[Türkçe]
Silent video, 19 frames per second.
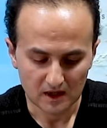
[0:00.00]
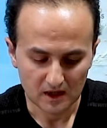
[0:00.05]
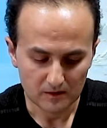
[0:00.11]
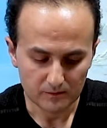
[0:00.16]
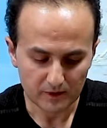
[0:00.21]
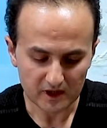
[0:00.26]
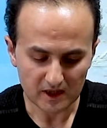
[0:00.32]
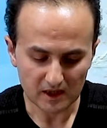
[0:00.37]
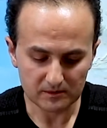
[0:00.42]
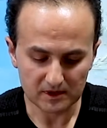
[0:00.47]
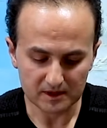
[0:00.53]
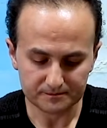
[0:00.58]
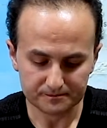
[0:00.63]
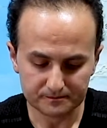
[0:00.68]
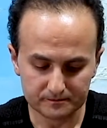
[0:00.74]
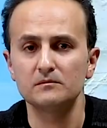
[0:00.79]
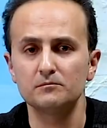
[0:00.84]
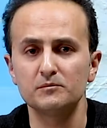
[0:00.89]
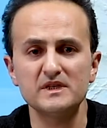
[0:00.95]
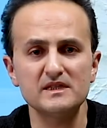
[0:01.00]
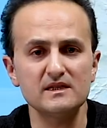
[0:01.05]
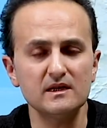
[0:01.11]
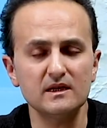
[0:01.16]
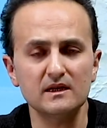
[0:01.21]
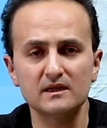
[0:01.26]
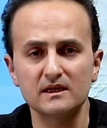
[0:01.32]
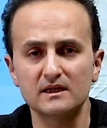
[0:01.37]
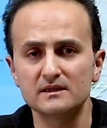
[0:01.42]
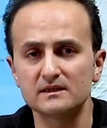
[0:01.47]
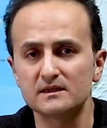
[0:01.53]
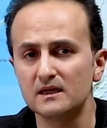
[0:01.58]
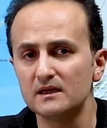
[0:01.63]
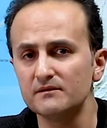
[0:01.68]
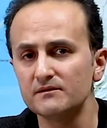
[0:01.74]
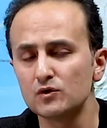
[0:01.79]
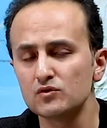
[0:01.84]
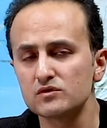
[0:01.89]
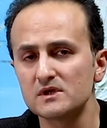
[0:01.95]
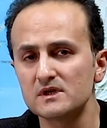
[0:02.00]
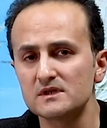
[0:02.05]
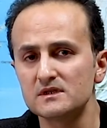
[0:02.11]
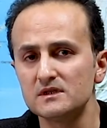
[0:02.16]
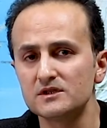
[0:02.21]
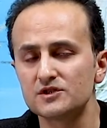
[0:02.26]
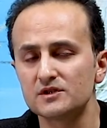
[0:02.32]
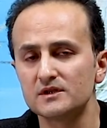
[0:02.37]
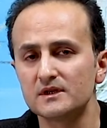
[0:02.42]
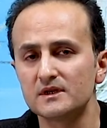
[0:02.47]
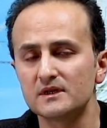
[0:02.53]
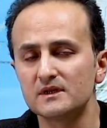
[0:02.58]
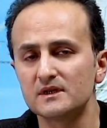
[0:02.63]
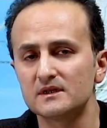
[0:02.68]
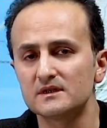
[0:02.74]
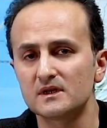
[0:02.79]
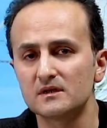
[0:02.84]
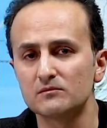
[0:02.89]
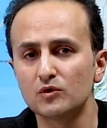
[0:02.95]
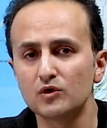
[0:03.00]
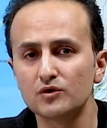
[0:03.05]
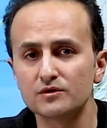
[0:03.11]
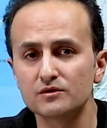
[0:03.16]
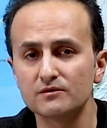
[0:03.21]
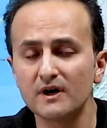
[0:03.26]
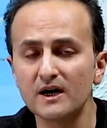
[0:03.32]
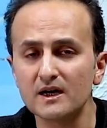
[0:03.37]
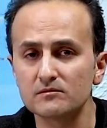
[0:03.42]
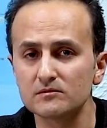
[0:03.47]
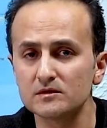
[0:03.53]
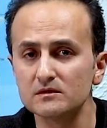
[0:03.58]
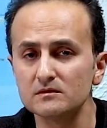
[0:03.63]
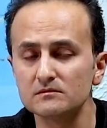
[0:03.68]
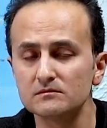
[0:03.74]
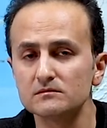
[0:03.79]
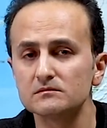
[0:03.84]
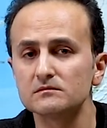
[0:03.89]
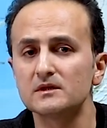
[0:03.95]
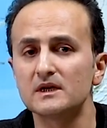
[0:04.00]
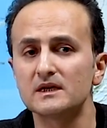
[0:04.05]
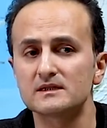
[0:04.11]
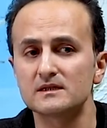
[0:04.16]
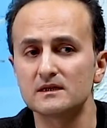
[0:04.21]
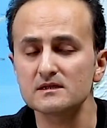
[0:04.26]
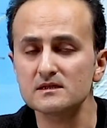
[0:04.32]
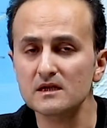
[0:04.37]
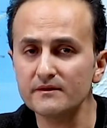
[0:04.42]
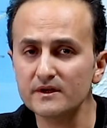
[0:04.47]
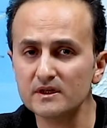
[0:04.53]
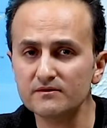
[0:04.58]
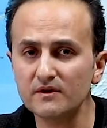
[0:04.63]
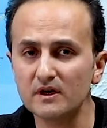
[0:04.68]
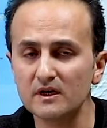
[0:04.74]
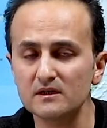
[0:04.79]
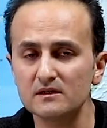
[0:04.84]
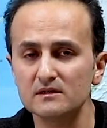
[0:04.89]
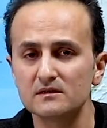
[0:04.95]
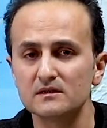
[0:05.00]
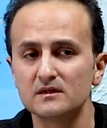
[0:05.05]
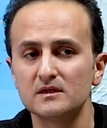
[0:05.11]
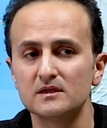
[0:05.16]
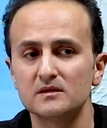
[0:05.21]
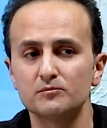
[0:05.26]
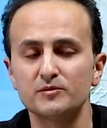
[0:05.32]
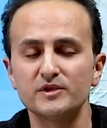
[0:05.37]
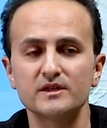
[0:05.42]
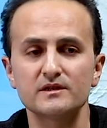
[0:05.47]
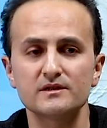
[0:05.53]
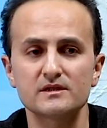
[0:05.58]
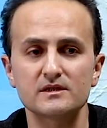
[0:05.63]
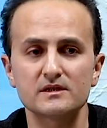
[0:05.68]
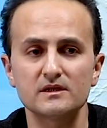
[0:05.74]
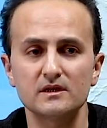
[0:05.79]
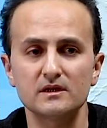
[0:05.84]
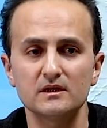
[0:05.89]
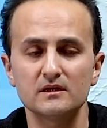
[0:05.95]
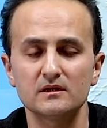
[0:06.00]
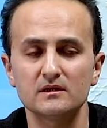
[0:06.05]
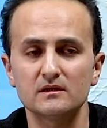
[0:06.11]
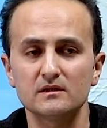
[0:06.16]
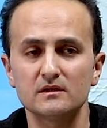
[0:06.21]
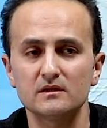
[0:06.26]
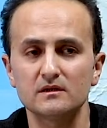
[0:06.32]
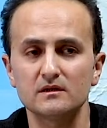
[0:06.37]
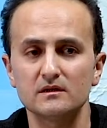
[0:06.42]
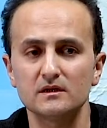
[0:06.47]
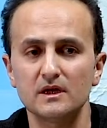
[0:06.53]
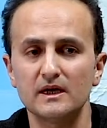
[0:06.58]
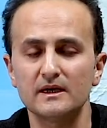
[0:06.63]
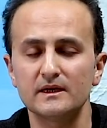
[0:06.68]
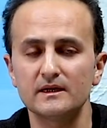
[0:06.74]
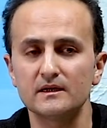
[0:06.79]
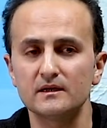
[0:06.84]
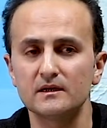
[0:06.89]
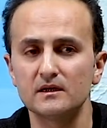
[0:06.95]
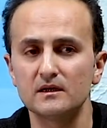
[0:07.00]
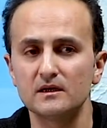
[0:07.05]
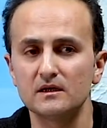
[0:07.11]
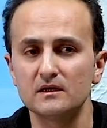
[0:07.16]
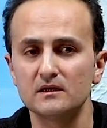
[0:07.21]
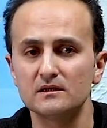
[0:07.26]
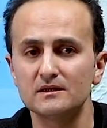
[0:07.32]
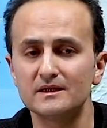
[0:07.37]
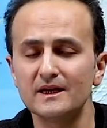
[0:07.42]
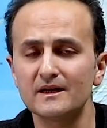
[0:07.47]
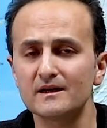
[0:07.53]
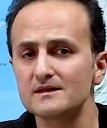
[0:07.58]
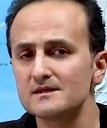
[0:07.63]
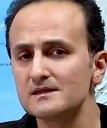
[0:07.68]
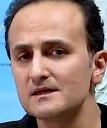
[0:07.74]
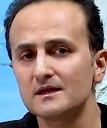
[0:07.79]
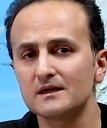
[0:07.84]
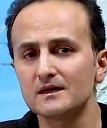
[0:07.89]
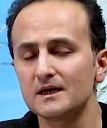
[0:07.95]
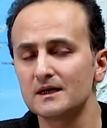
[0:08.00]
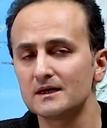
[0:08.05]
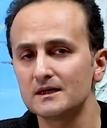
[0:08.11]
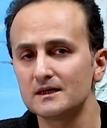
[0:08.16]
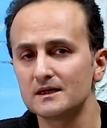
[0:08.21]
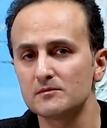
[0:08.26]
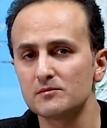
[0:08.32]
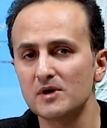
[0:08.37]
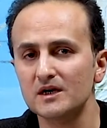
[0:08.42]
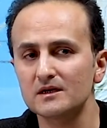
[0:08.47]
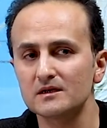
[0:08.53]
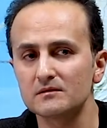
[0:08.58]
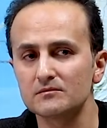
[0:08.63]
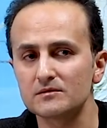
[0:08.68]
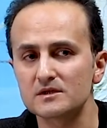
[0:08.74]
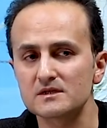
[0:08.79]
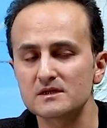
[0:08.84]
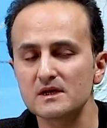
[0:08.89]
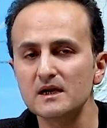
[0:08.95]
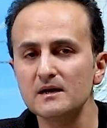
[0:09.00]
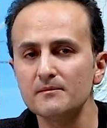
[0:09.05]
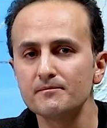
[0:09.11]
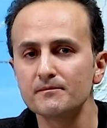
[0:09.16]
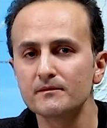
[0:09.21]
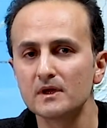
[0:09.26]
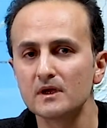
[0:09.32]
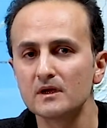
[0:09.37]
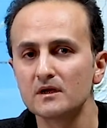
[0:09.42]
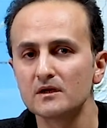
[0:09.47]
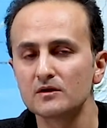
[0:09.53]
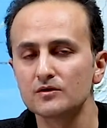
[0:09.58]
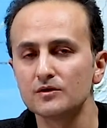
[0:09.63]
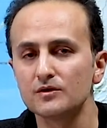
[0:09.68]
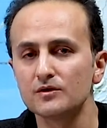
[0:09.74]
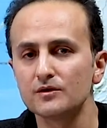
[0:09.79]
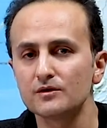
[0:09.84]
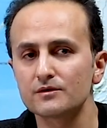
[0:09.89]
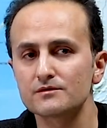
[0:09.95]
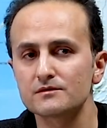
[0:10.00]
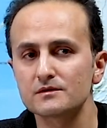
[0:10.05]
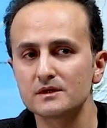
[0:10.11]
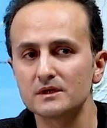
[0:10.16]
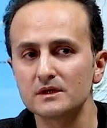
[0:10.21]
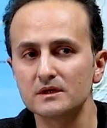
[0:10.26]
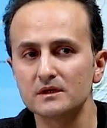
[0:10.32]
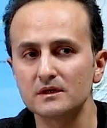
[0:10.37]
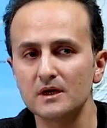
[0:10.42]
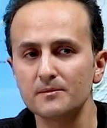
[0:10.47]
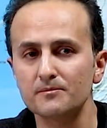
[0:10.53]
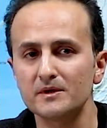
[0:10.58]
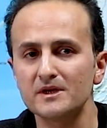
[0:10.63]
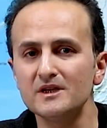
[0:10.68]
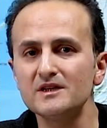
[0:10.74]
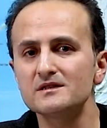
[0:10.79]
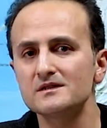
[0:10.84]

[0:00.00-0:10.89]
Peki ama bizi ilgilendiren ve uluslararası ilişkileri ilgilendiren boyutu var mı derseniz evet var. Birincisi e, yani diğer azil kararlarına baktığımızda görüyoruz ki hep iç